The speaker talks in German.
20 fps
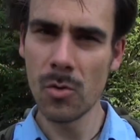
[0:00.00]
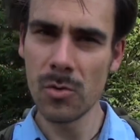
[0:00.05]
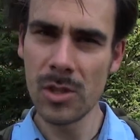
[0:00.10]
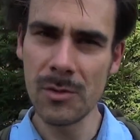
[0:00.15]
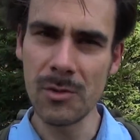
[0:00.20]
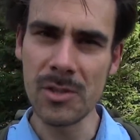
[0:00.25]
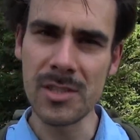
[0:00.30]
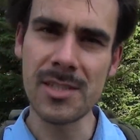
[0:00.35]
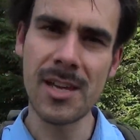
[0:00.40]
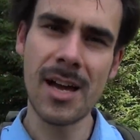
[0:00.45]
Und
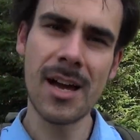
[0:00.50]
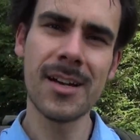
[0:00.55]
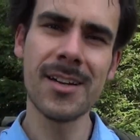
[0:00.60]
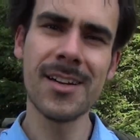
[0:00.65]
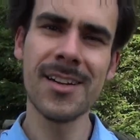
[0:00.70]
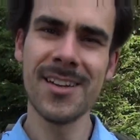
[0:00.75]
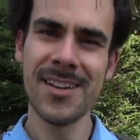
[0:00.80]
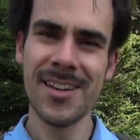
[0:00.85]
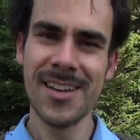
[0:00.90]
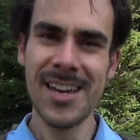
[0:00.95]
ich würde
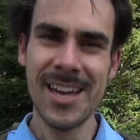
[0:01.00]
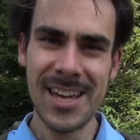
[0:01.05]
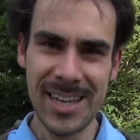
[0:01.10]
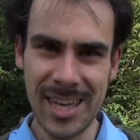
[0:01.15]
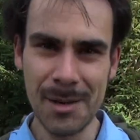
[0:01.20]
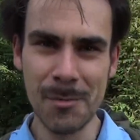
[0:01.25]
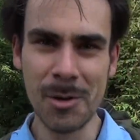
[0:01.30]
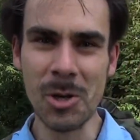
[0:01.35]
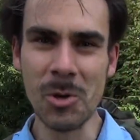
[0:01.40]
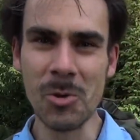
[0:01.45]
sagen,
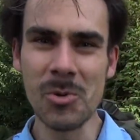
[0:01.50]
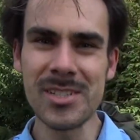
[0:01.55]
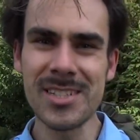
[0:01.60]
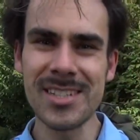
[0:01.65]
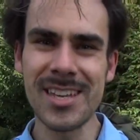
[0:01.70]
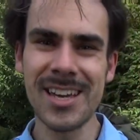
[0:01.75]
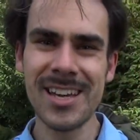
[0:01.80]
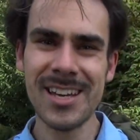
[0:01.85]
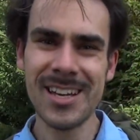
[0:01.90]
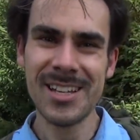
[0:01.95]
gehen wir los